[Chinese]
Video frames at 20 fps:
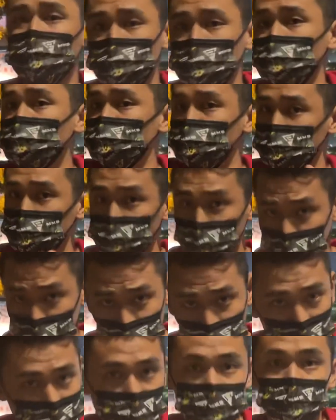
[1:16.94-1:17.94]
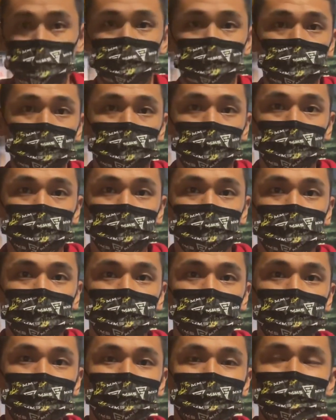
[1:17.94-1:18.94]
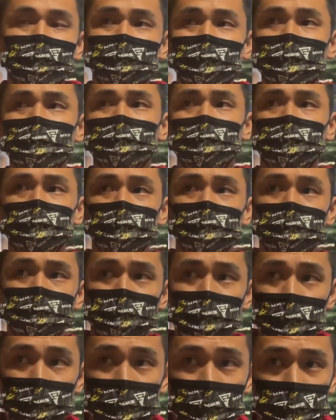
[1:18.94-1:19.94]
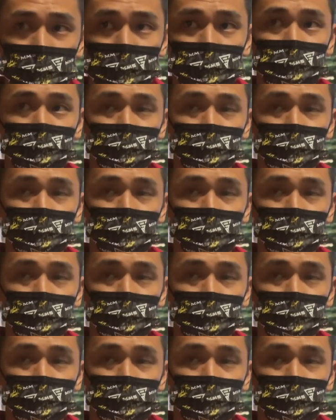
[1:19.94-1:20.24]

多，我就一定会去做攻击。那你又是变化球，